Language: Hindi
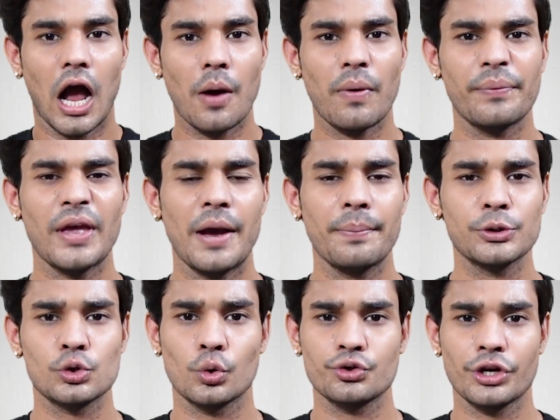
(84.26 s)
अब आप यहाँ
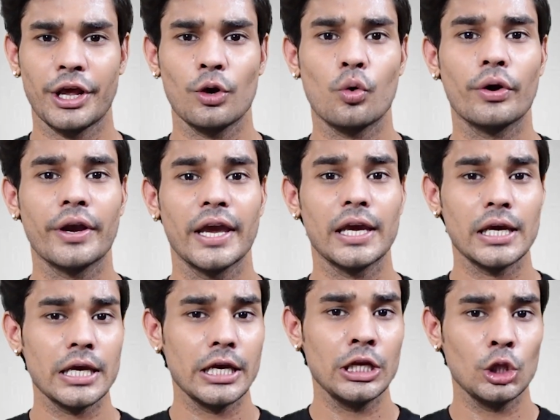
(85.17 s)
पर सोच रहे होंगे
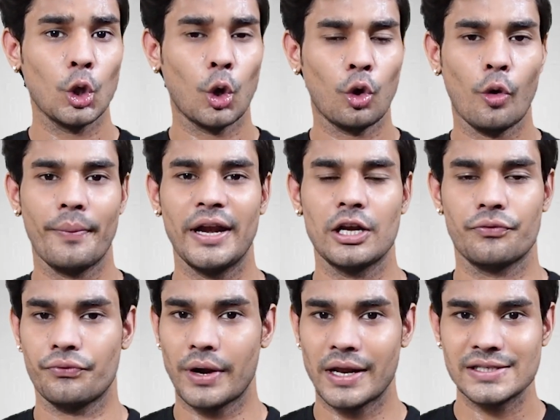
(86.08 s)
कि इन दोनों में
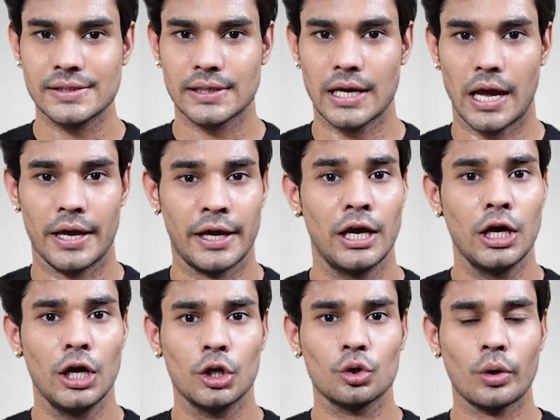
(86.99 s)
डिफरेंस क्या है
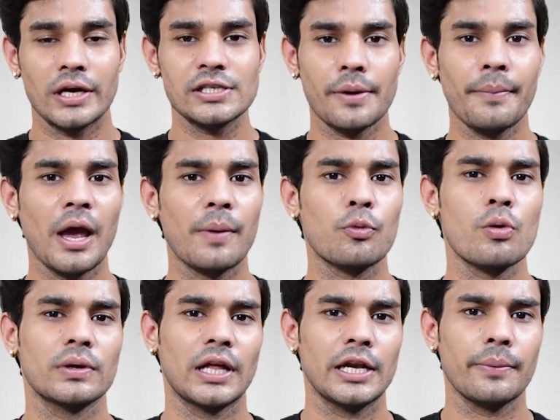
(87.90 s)
तो कई सब मैं
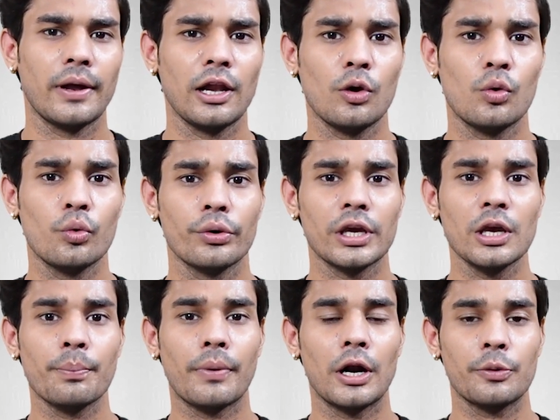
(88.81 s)
आपको बताने वाला हूँ
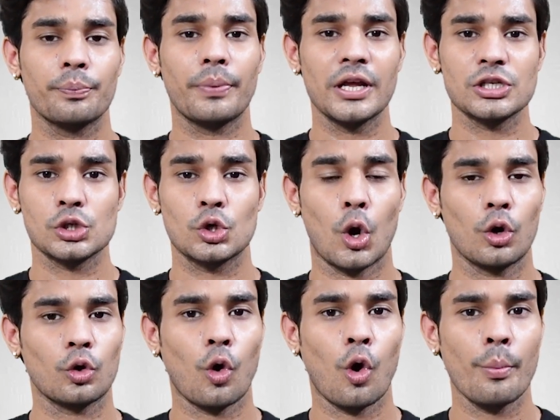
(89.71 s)
कि
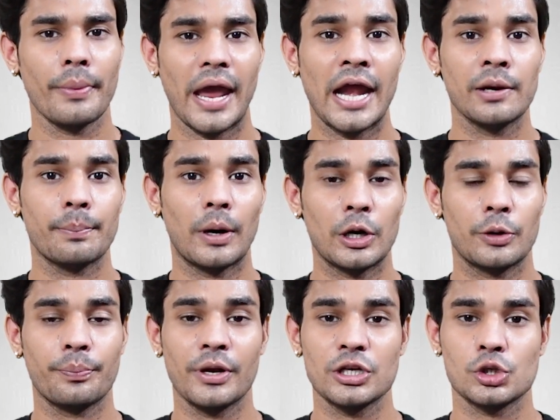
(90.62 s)
कॉम एंड
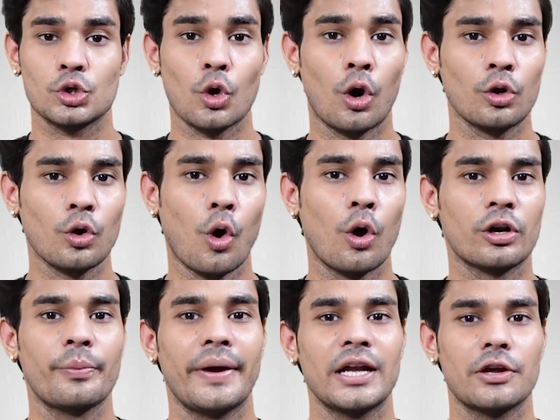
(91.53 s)

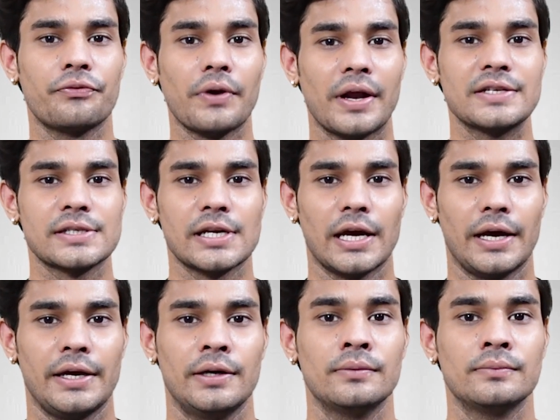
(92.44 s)
ऑर्ग में डिफरेंस क्या
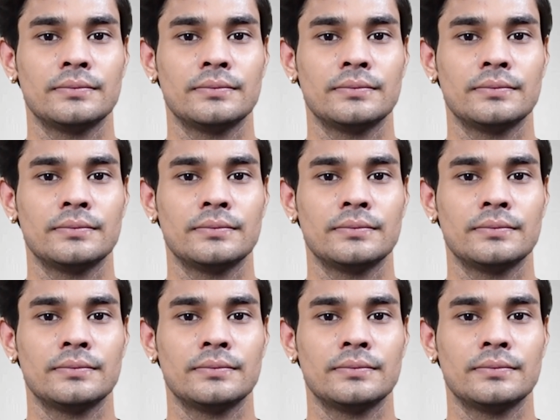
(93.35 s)
है